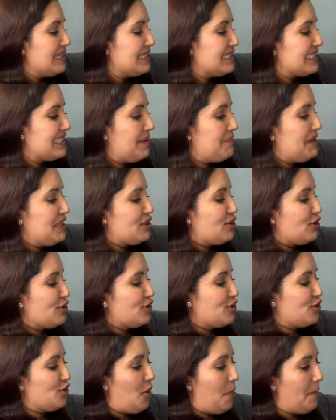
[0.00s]
se me hizo
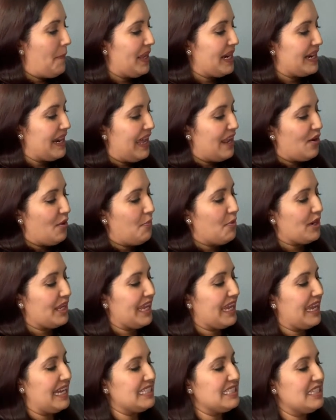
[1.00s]
súper raro
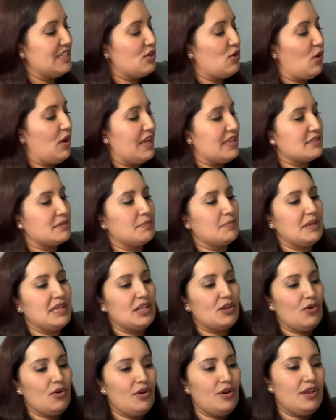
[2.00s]
porque casi no las
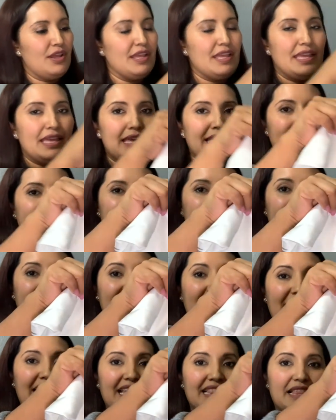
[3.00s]
miro, que
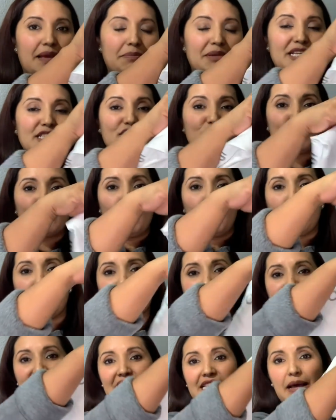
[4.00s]
traía también su
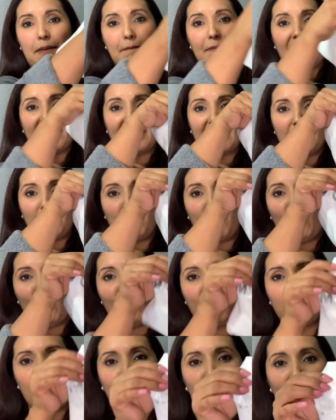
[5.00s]
bolsita para el
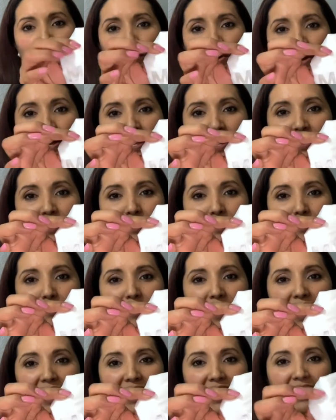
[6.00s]
polvo.
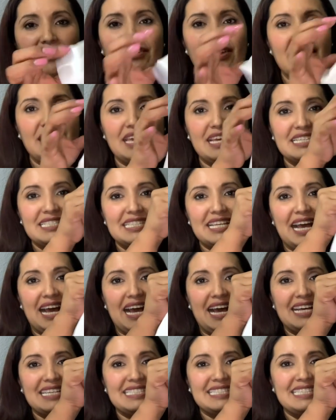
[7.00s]
Vean qué belleza.
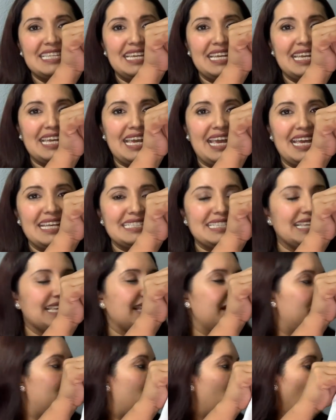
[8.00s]
Así que se
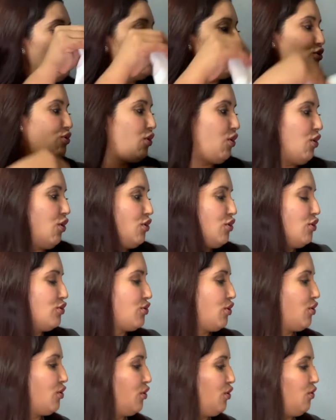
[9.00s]
llevó todo,
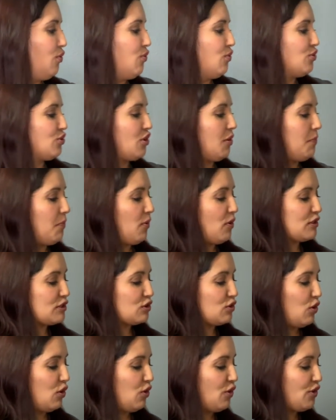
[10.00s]
todo junto por
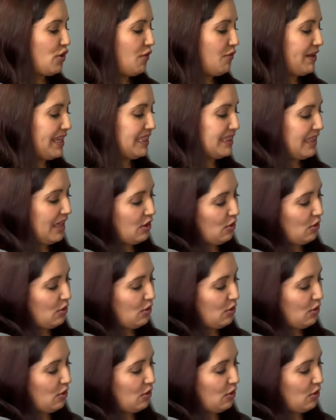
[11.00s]
solo 90